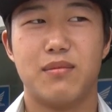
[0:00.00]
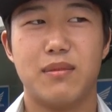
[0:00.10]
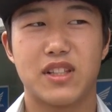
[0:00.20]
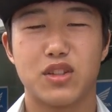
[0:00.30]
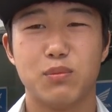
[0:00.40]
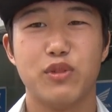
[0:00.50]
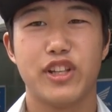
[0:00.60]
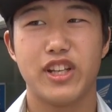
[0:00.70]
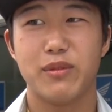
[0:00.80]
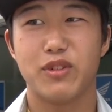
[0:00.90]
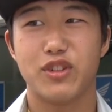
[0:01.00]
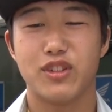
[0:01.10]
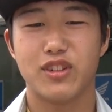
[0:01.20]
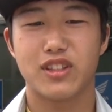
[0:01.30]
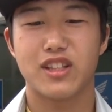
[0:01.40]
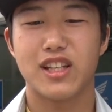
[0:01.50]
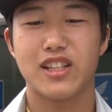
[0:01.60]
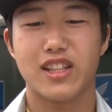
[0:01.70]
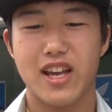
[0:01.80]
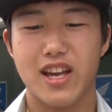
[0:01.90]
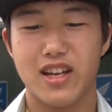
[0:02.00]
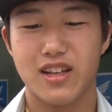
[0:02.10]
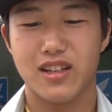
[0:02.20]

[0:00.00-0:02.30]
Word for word: まあ、トップにも立てて